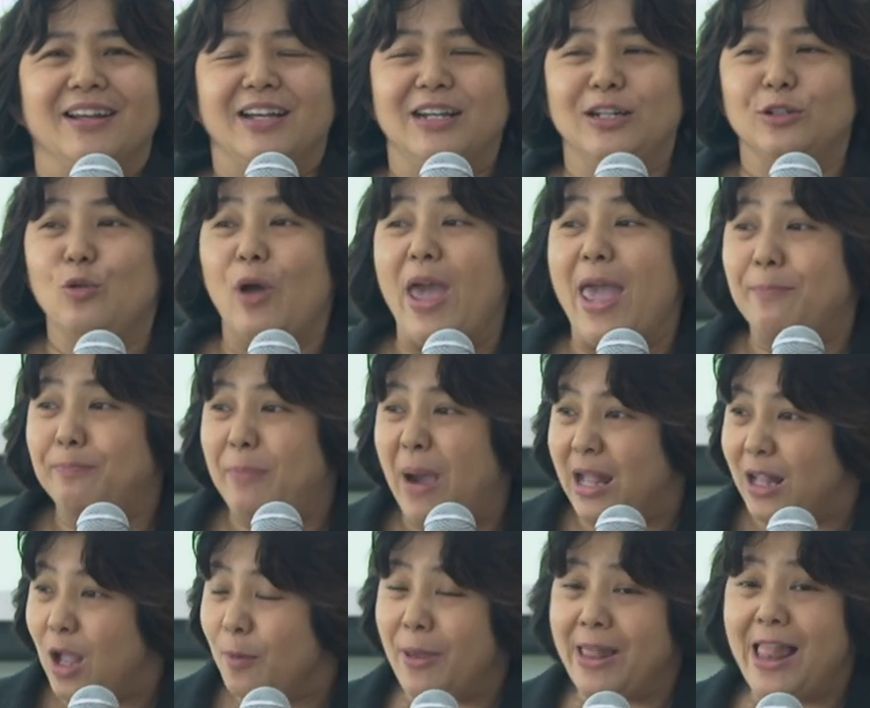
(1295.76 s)
คือตัวเองเปิ
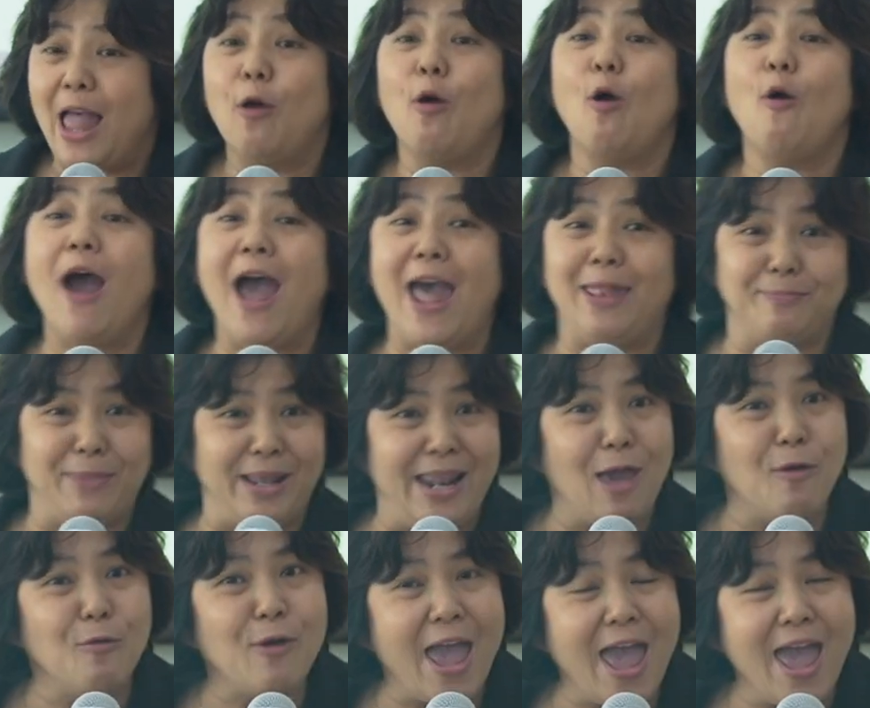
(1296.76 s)
ดเข้าไปแล้วเขาหันมา
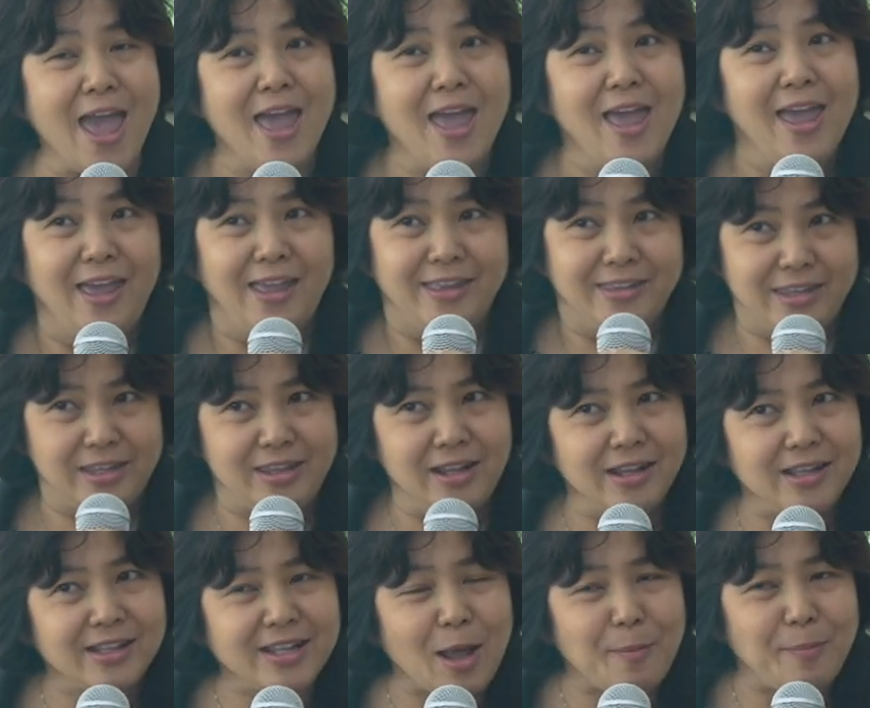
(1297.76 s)
แล้วไงจะ
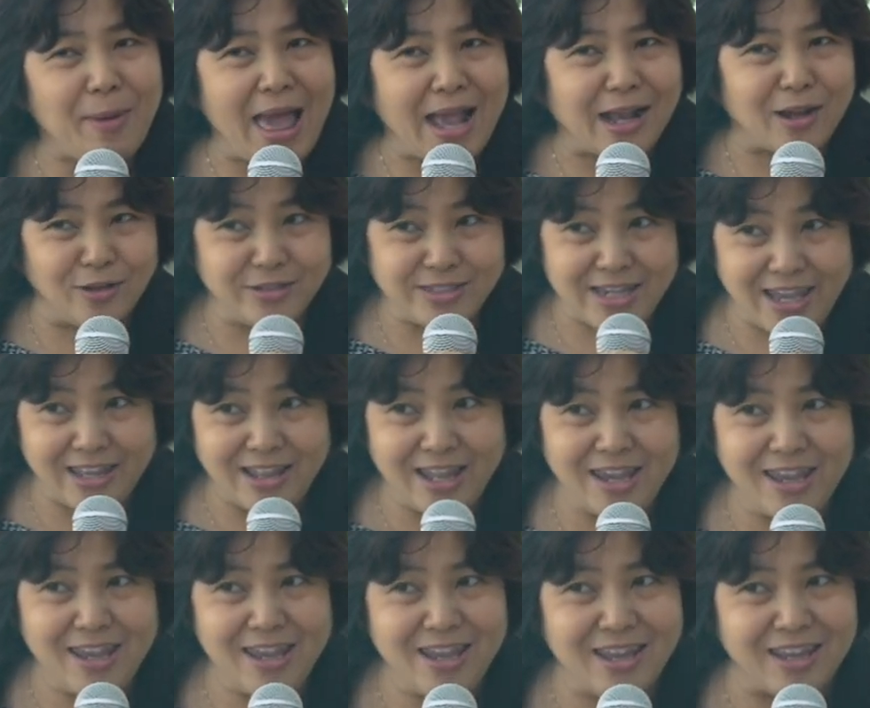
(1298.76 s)
เดินกลับหลังก็ใช่
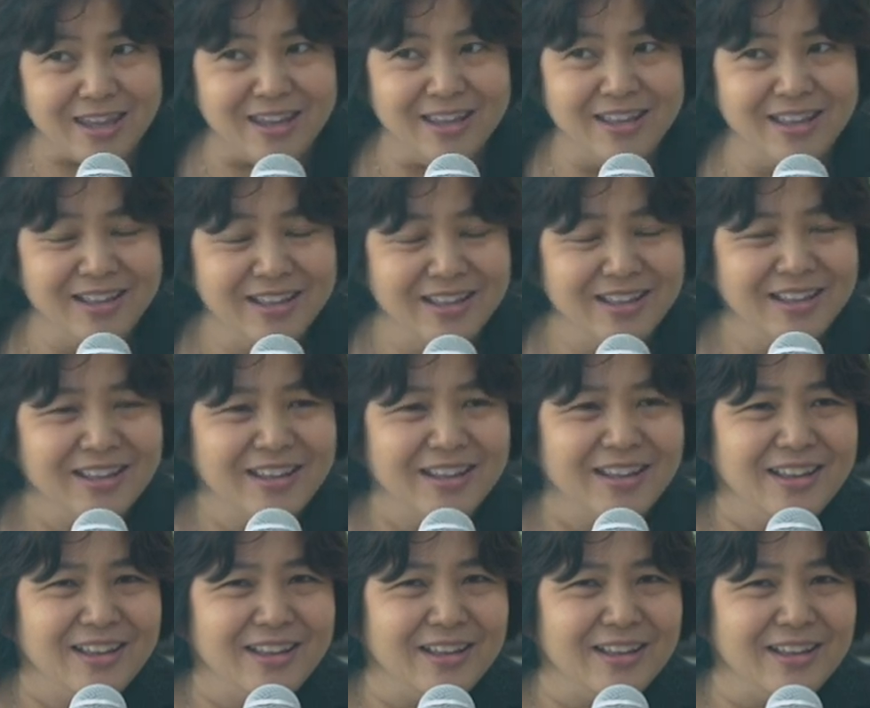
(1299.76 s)
ที่
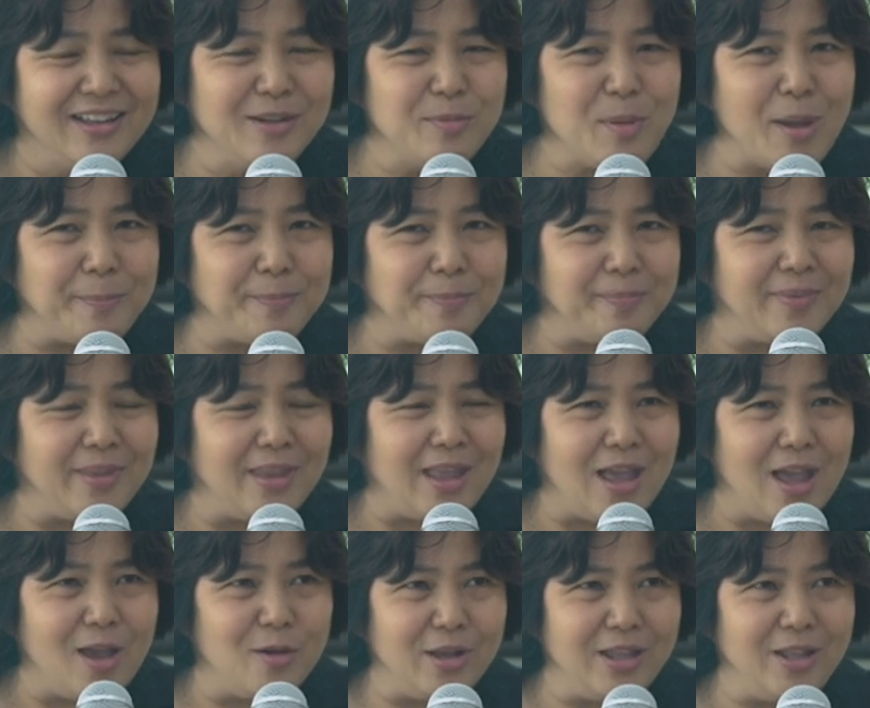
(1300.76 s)
คือแบบ
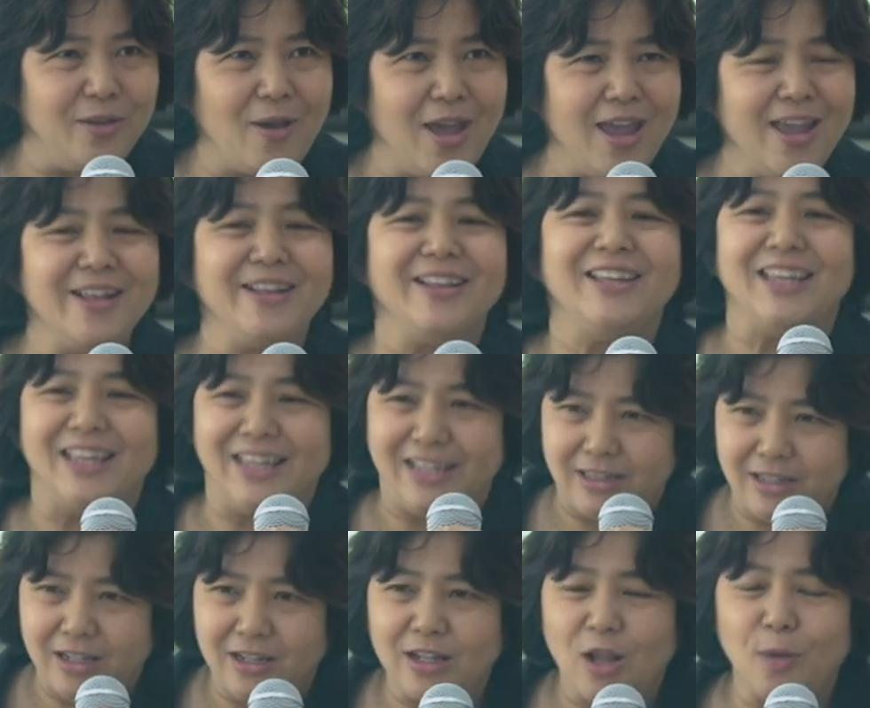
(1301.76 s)
เอาไงดีวะ
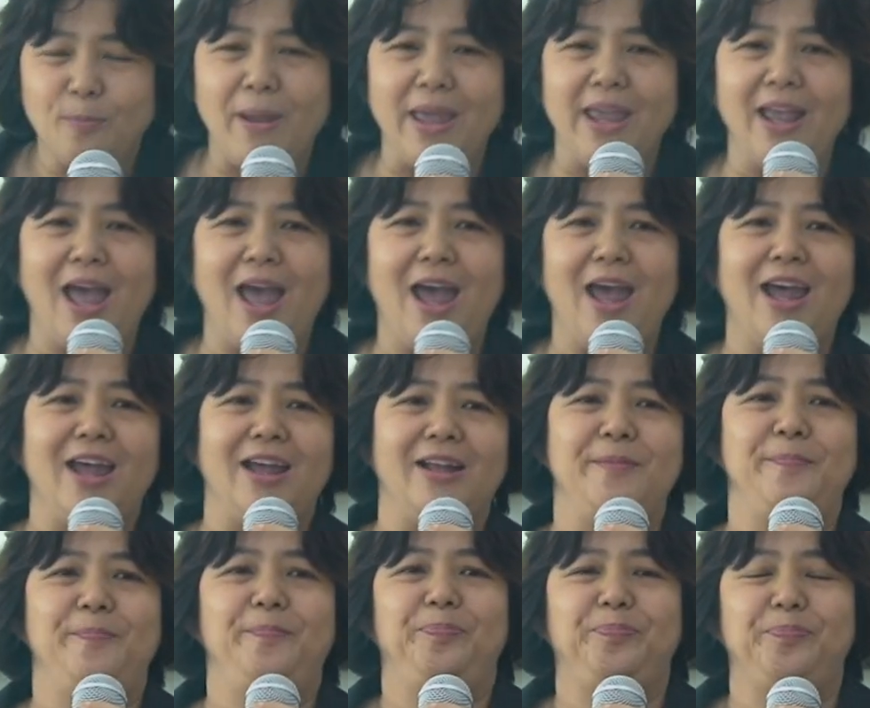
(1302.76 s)
เดินเข้าไปค่ะ
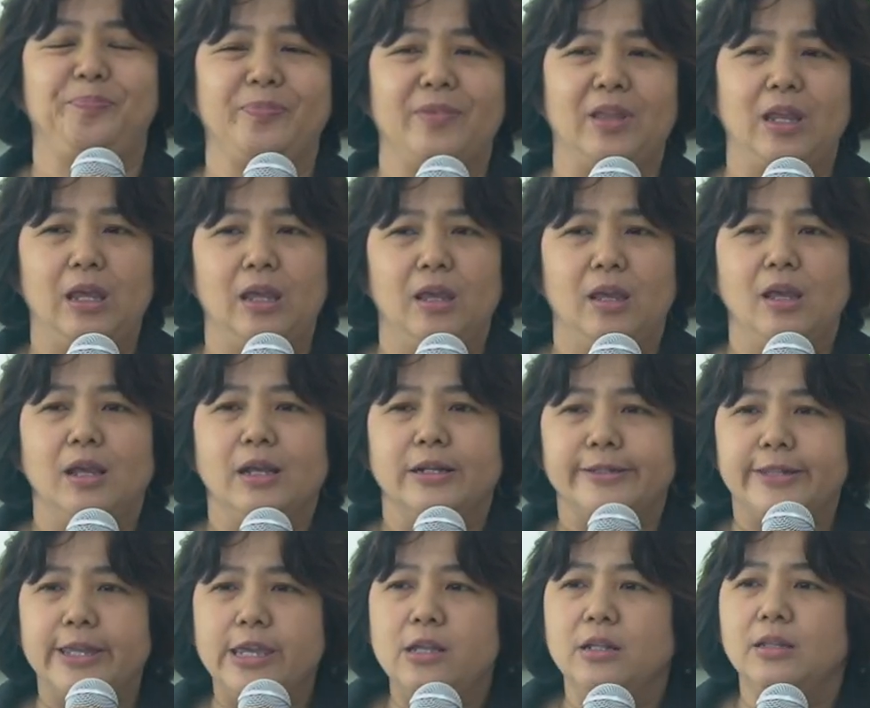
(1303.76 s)

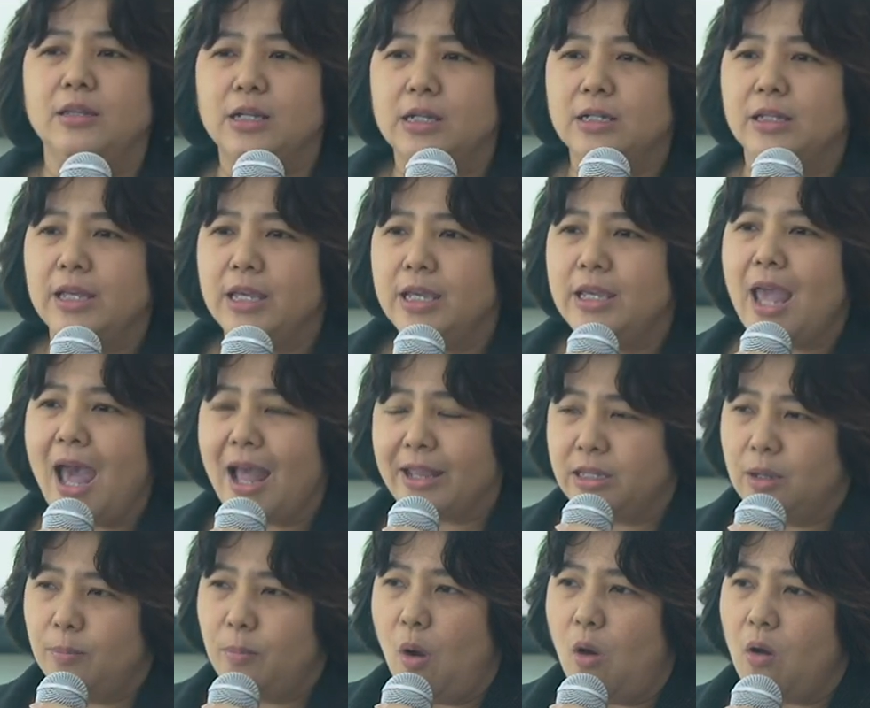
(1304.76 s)
สิ่งหนึ่งที่อยาก
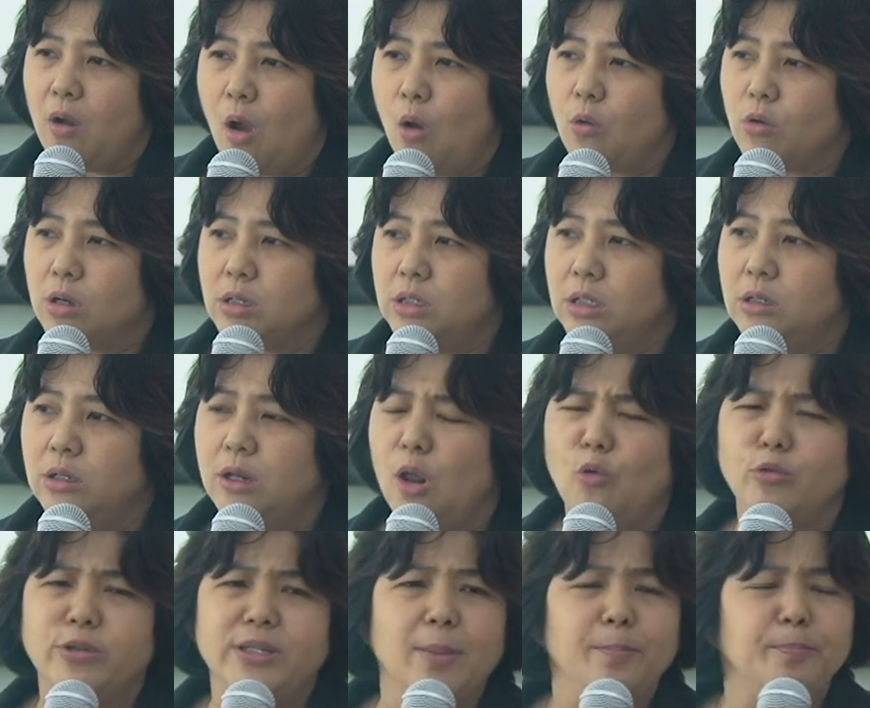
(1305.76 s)
จะบอกเขาก็คือ
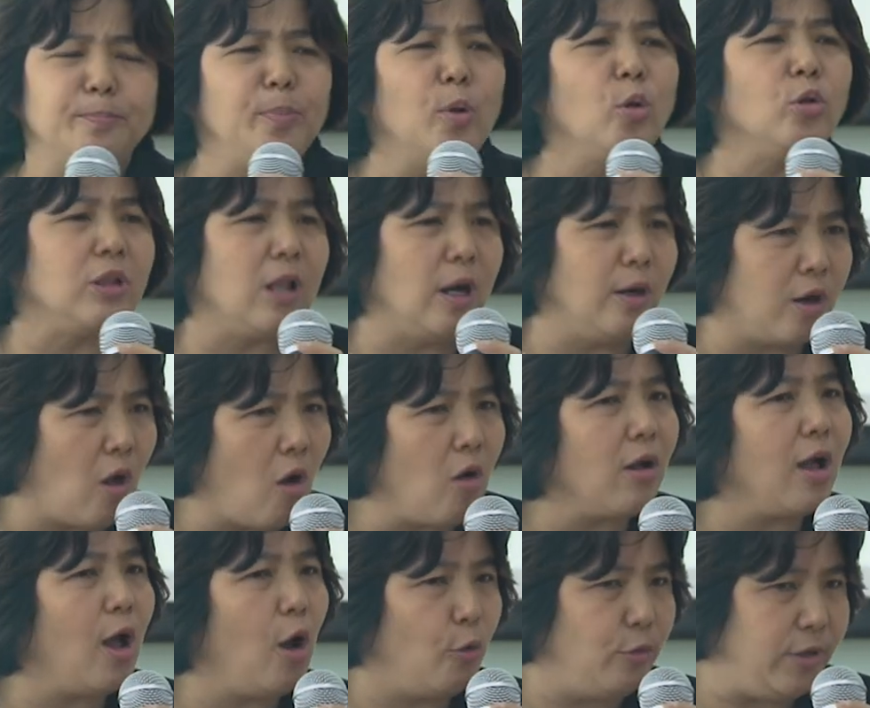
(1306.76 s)
เราจะปลดล็อก
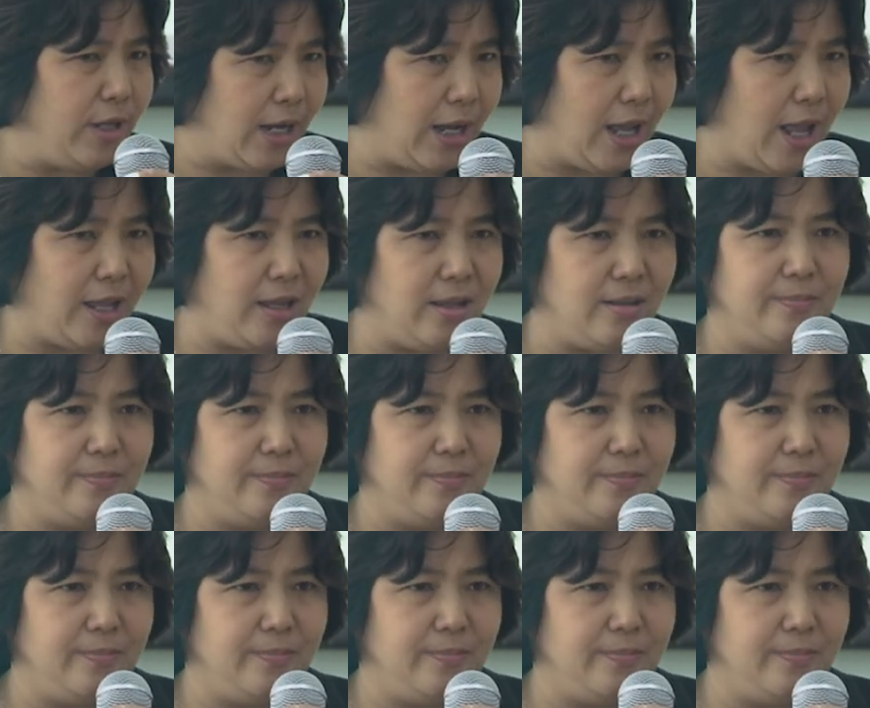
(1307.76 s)
เขายังไง